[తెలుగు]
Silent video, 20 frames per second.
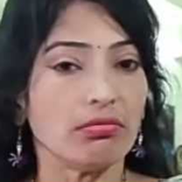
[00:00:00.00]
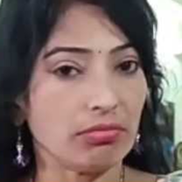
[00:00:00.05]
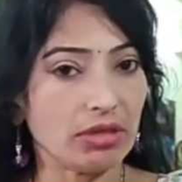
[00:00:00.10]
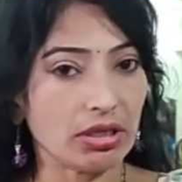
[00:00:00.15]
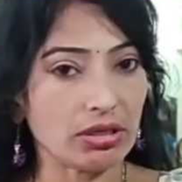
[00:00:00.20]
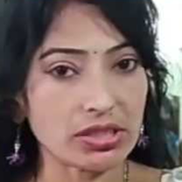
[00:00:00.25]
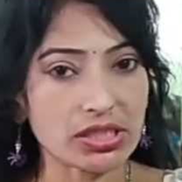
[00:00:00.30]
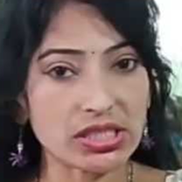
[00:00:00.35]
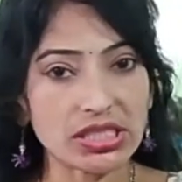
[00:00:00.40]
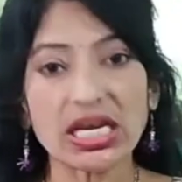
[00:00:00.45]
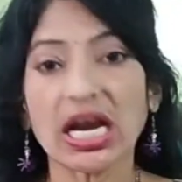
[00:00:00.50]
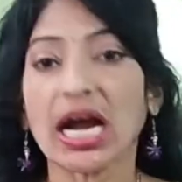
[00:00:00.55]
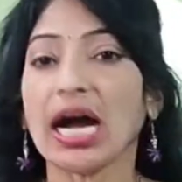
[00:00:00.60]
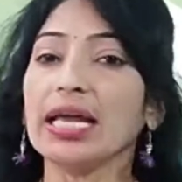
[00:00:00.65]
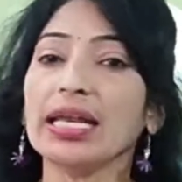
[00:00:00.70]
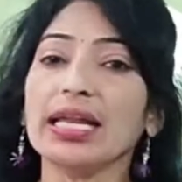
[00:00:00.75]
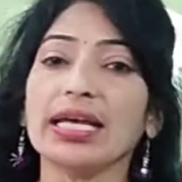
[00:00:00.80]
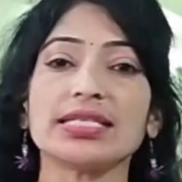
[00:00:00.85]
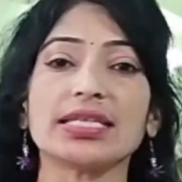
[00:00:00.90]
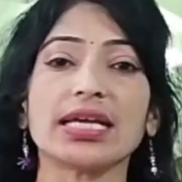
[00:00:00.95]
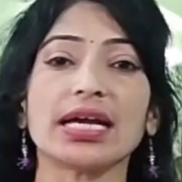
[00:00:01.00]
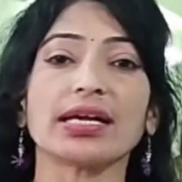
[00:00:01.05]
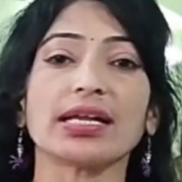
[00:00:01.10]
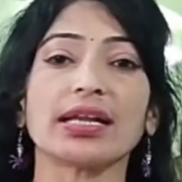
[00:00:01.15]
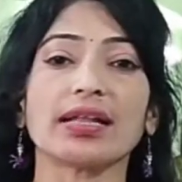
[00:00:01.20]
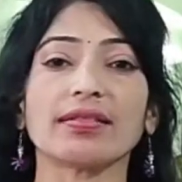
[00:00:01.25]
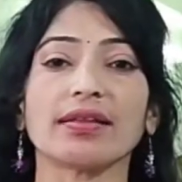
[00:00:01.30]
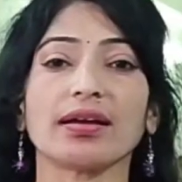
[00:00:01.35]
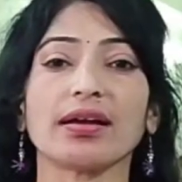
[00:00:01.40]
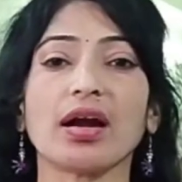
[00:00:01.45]
మీరు చాలా
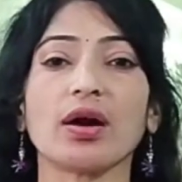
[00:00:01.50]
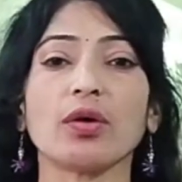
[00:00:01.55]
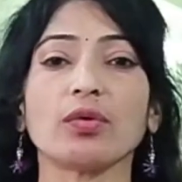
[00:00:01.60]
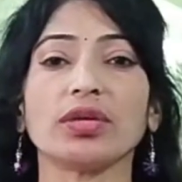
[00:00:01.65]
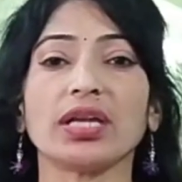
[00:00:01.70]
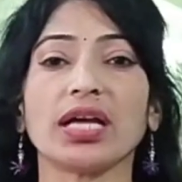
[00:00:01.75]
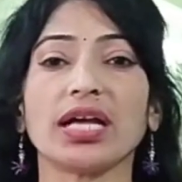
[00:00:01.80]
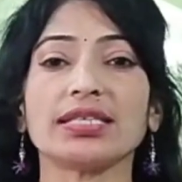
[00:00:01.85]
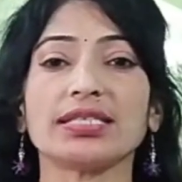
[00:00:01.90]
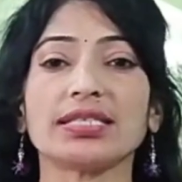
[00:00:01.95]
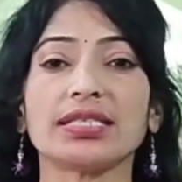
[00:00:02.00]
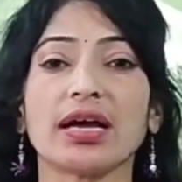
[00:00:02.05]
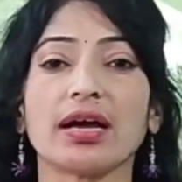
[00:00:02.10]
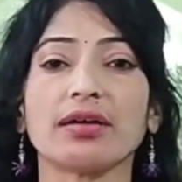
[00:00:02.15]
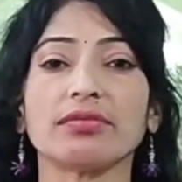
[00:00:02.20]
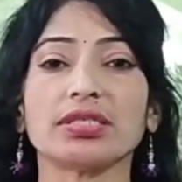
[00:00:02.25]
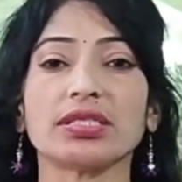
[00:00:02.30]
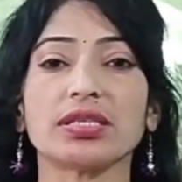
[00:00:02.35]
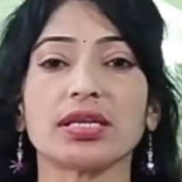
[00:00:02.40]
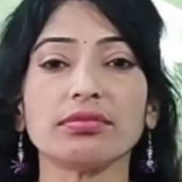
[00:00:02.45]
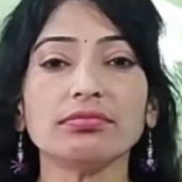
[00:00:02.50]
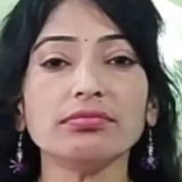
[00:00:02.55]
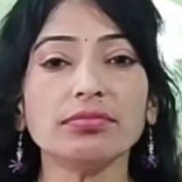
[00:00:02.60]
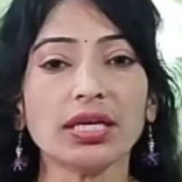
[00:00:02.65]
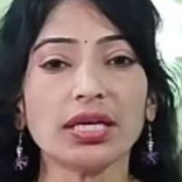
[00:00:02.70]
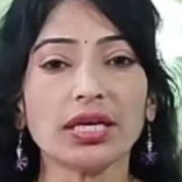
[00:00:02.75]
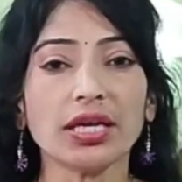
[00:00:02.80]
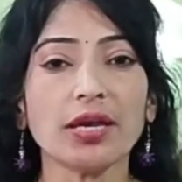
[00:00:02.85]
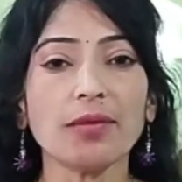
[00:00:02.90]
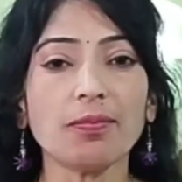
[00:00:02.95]
జాగ్రత్తగా ఉండాల్సిన అవసరం
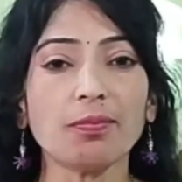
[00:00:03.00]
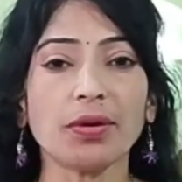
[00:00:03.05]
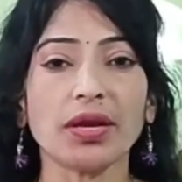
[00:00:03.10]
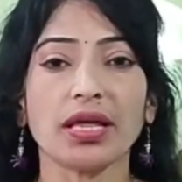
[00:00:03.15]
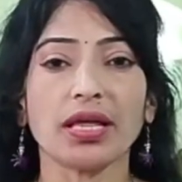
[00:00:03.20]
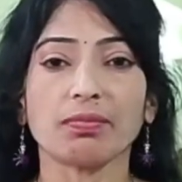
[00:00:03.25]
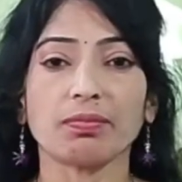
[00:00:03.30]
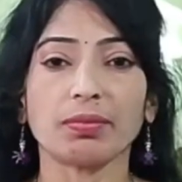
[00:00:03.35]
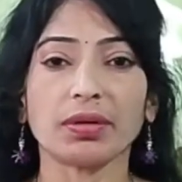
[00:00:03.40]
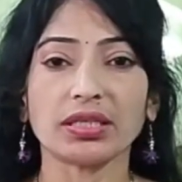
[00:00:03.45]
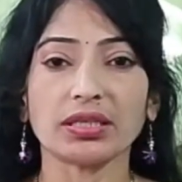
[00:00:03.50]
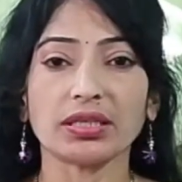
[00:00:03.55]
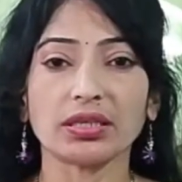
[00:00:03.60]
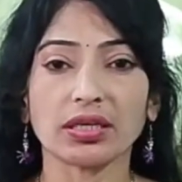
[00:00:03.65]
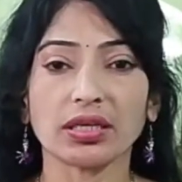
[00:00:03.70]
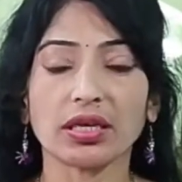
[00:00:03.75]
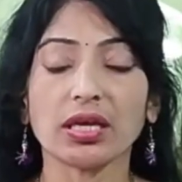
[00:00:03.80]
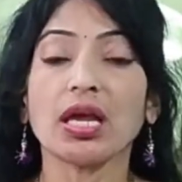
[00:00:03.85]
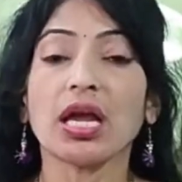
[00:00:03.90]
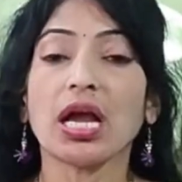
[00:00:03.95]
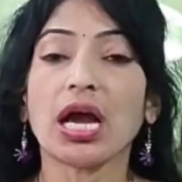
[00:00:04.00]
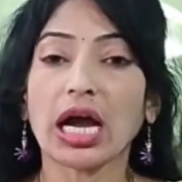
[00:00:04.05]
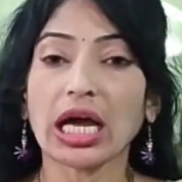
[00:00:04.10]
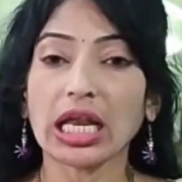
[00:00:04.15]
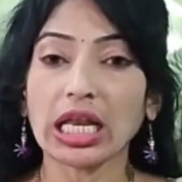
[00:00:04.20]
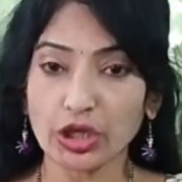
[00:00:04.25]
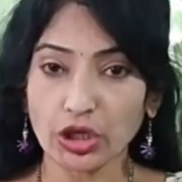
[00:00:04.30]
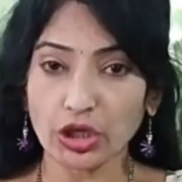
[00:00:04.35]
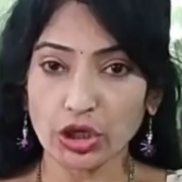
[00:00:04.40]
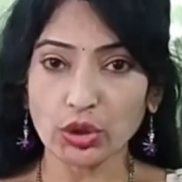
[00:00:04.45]
ఇప్పుడు ఏర్పడింది
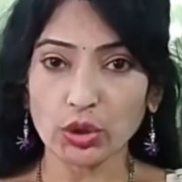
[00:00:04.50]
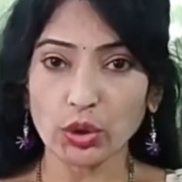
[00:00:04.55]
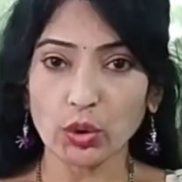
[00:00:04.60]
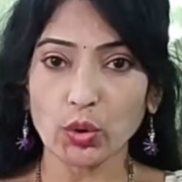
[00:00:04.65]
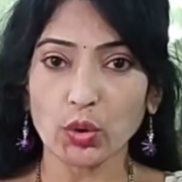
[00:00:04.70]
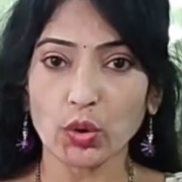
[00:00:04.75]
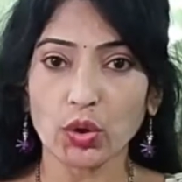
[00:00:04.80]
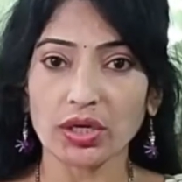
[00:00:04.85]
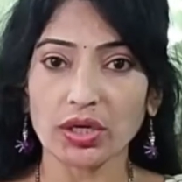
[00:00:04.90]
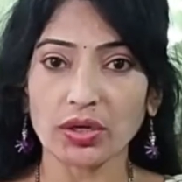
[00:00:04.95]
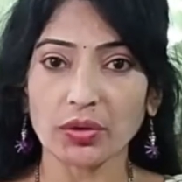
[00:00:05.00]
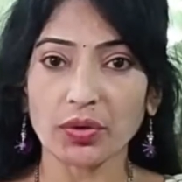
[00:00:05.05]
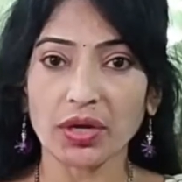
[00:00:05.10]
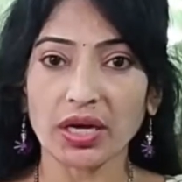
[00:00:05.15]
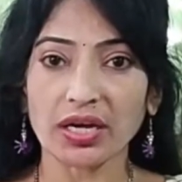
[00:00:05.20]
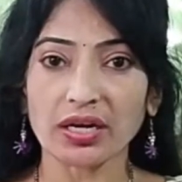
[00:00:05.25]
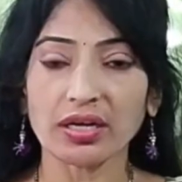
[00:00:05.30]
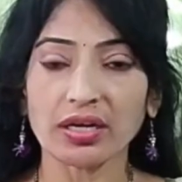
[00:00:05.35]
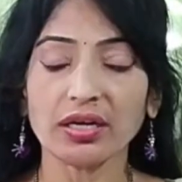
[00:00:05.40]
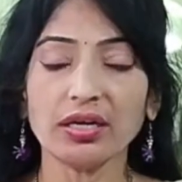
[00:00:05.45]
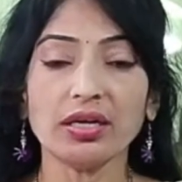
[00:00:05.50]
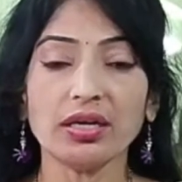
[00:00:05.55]
అలా ఎందుకు అంటున్నారా